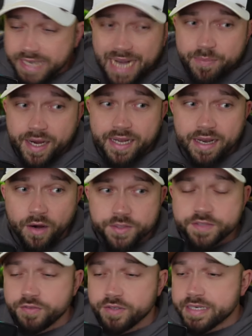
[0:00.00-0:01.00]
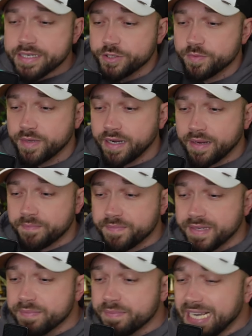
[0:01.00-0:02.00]
da mal ausführlich über
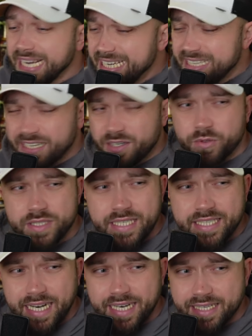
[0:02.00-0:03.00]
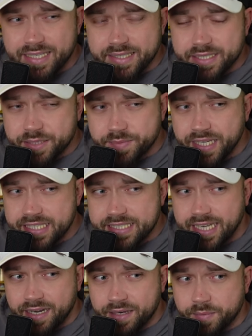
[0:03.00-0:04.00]
Hintergrundgedanken, die ich mir
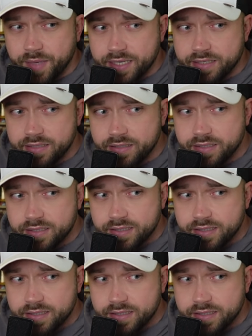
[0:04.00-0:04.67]
jetzt gerade mache.